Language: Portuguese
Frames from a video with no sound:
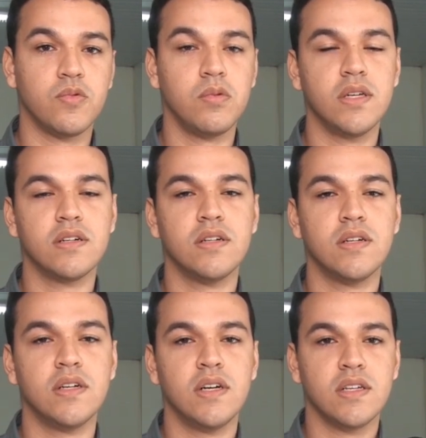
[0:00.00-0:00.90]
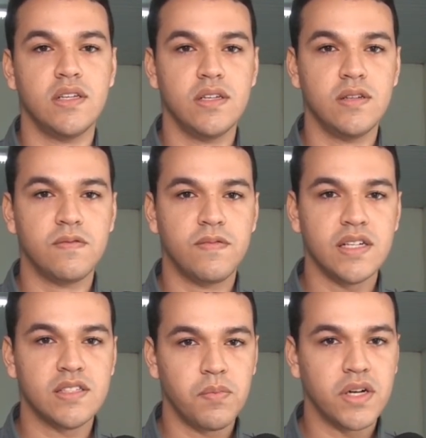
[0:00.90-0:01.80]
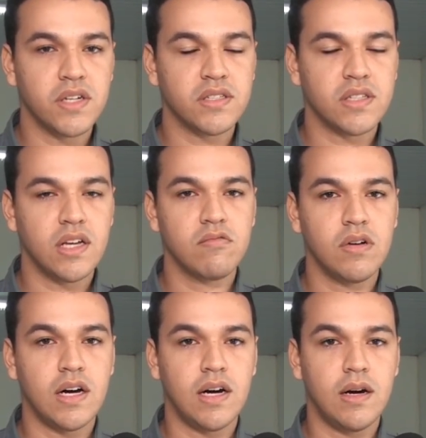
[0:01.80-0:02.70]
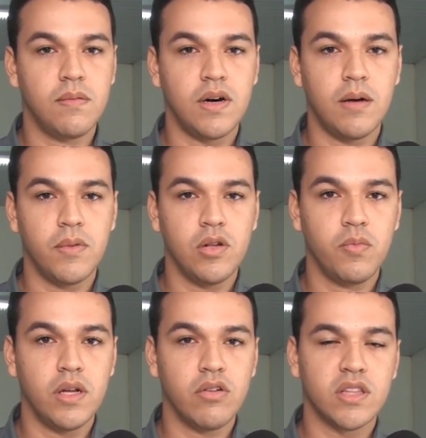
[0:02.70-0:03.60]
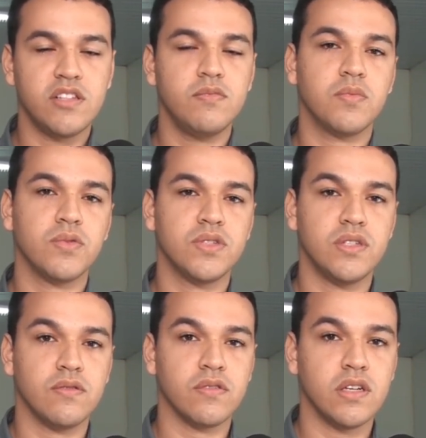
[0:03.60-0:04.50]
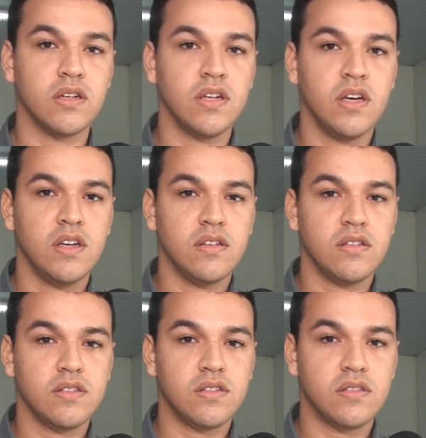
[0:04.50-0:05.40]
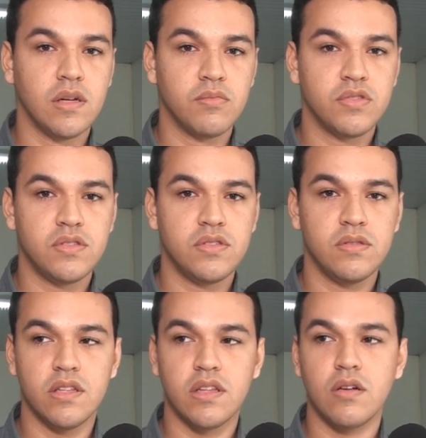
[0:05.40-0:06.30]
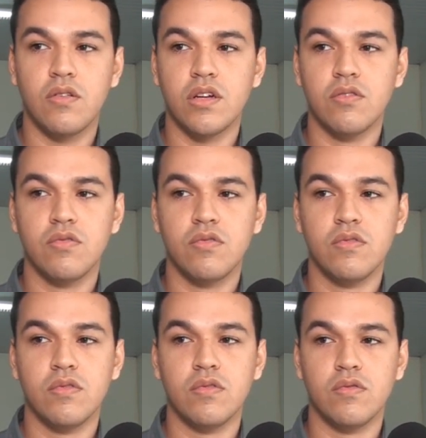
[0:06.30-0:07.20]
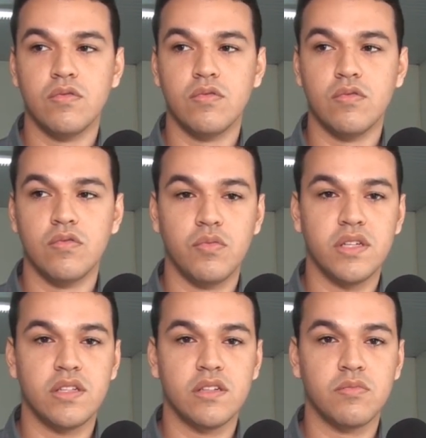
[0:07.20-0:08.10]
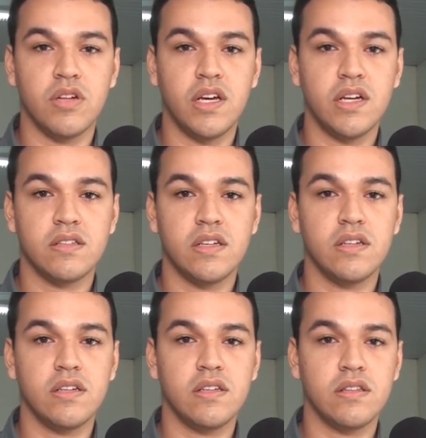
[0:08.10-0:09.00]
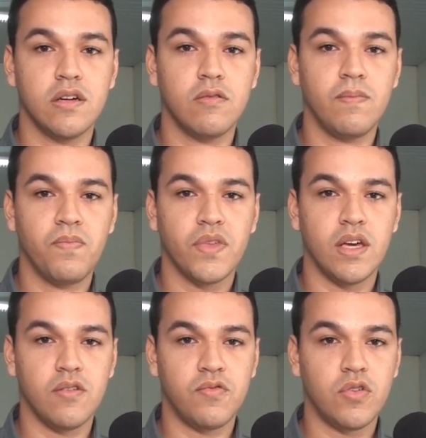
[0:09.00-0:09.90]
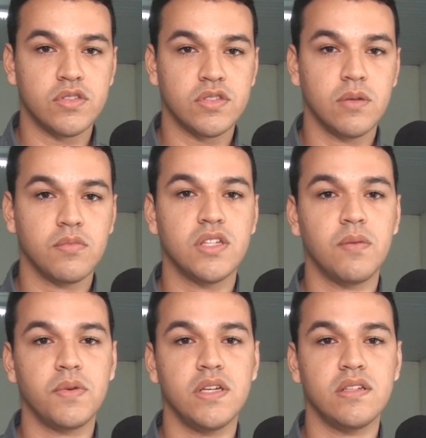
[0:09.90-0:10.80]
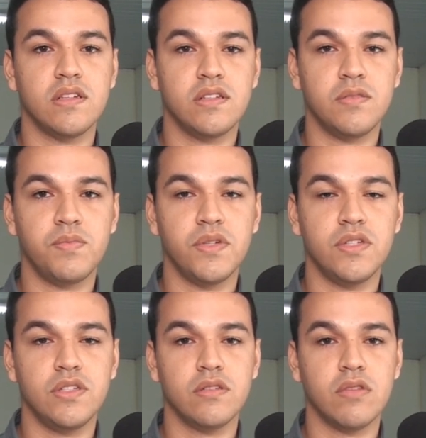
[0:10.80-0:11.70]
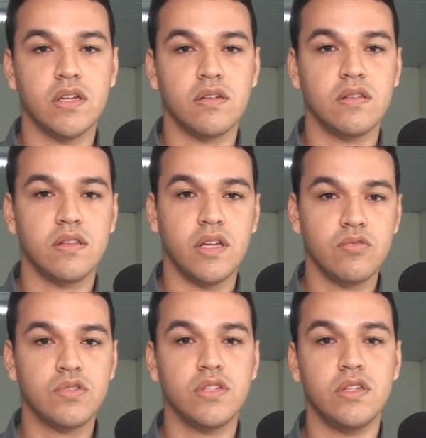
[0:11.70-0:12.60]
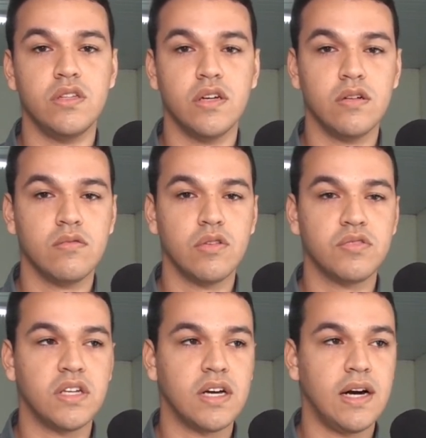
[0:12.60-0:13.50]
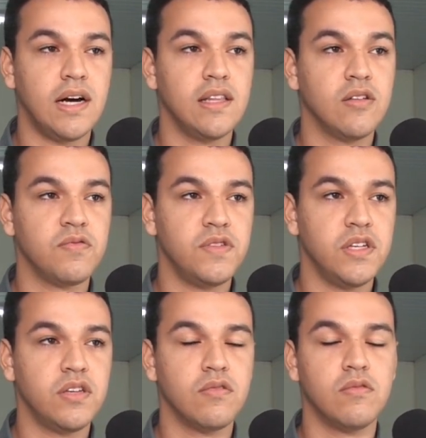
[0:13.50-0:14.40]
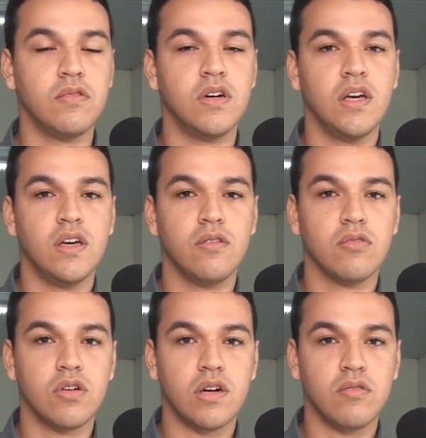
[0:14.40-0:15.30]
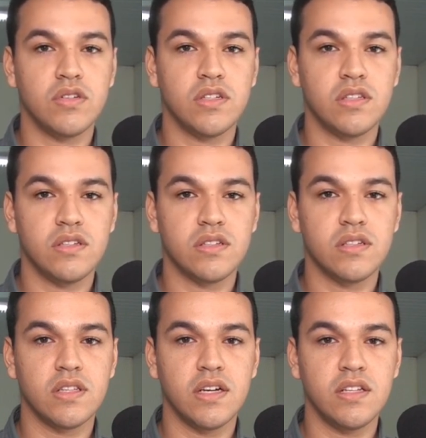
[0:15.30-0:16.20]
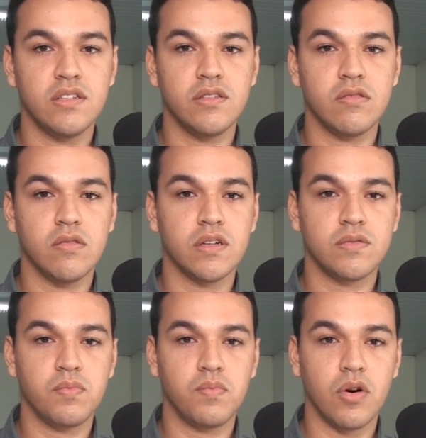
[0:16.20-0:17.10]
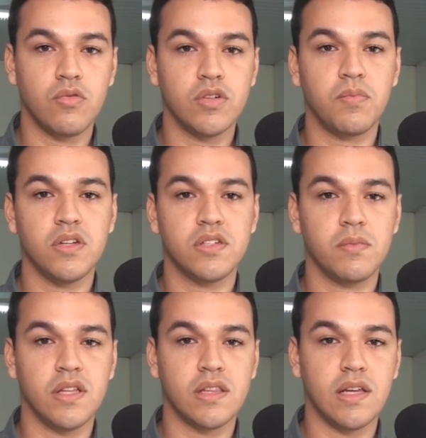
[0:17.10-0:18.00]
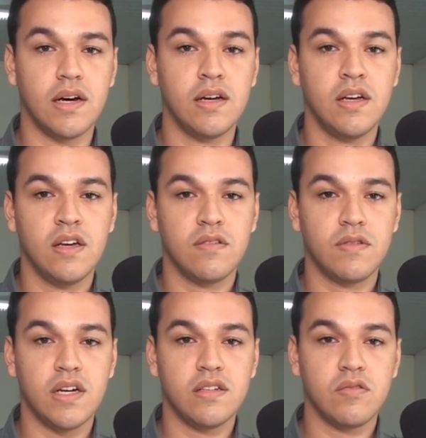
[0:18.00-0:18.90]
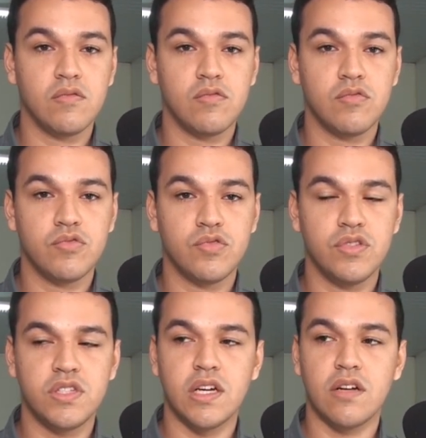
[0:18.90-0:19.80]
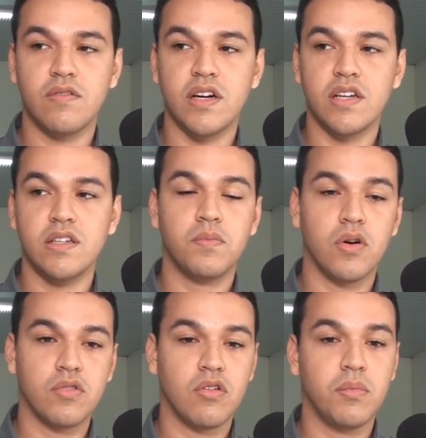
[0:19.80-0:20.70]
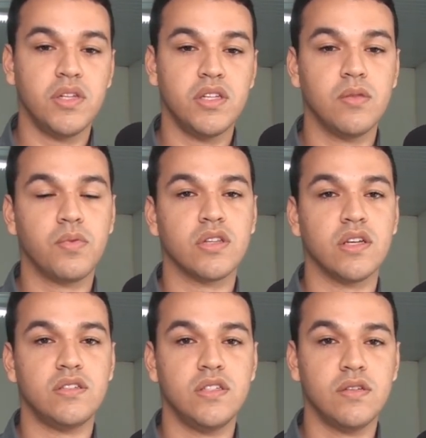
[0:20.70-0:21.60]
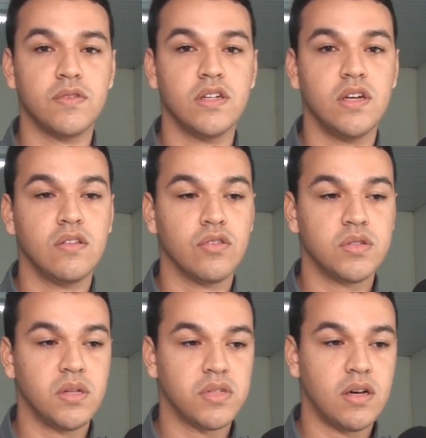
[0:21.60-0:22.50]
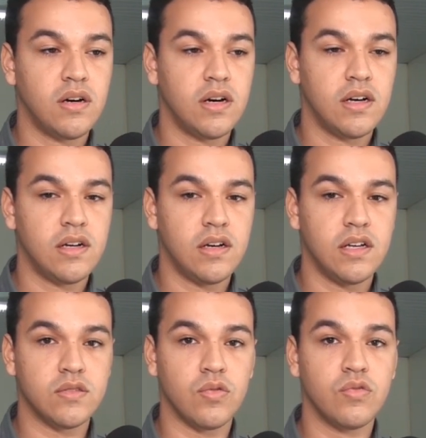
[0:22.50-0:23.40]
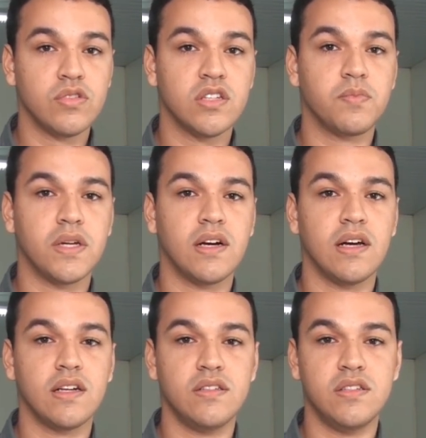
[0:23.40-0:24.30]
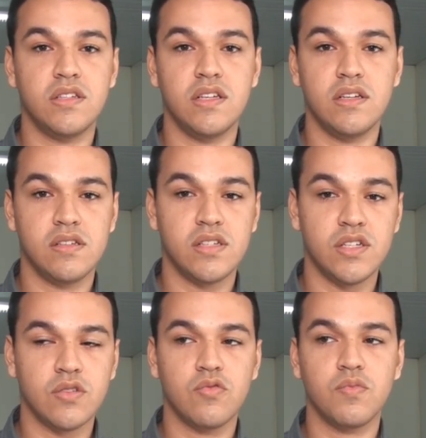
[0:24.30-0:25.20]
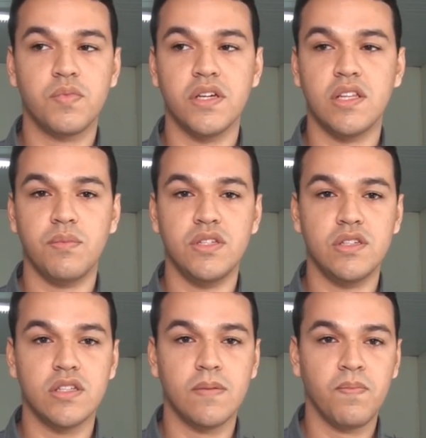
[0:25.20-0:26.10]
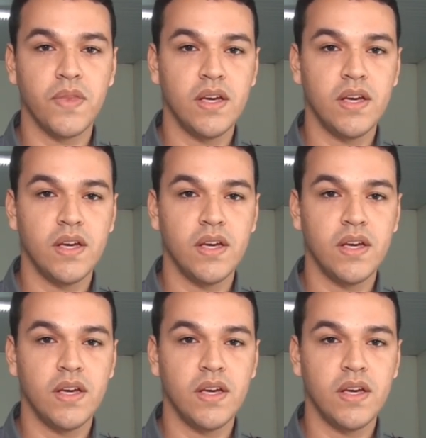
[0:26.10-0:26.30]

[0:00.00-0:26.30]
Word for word: Pública, que vai ser prestado a, a, o melhor atendimento possível, né? Estamos entrando agora no, no, no mês das mulheres, né? Então, reforçamos sempre esse pedido, né? Denuncie, não, não se cale, não fique em um, em um local que esteja sendo agredido, né? Procure a polícia militar, vai, o judiciário vai procurar uma medida protetiva, nós temos a, a, as rondas para garantir que seja cumprida a medida